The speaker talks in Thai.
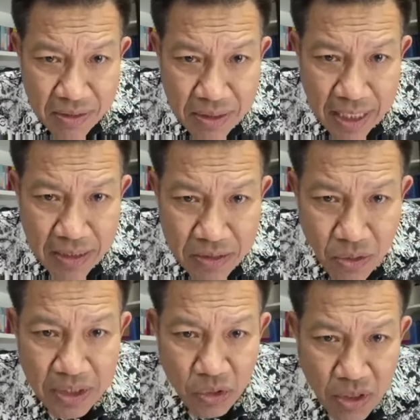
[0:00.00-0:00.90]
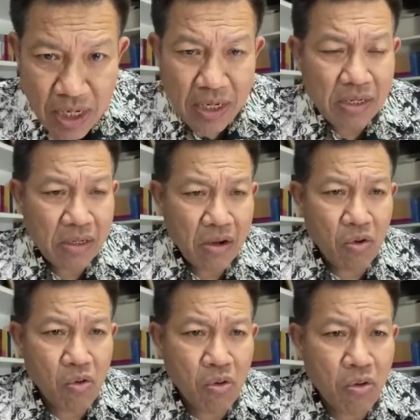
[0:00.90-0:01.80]
นะส่วนตัว
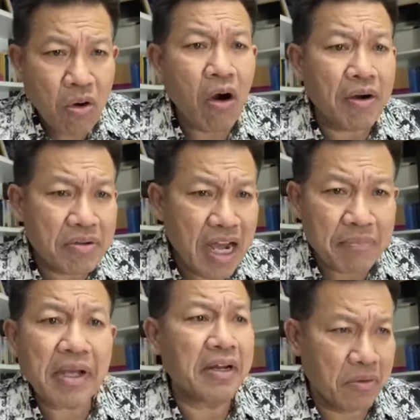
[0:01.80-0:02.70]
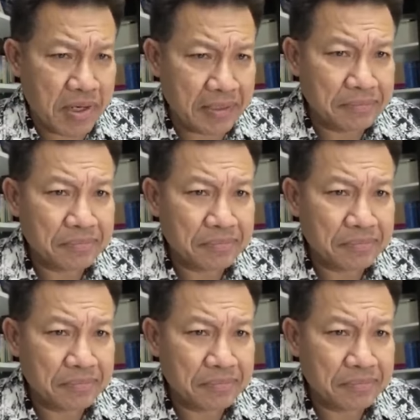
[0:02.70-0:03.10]
กูขออนุญาตไม่เห็นด้วย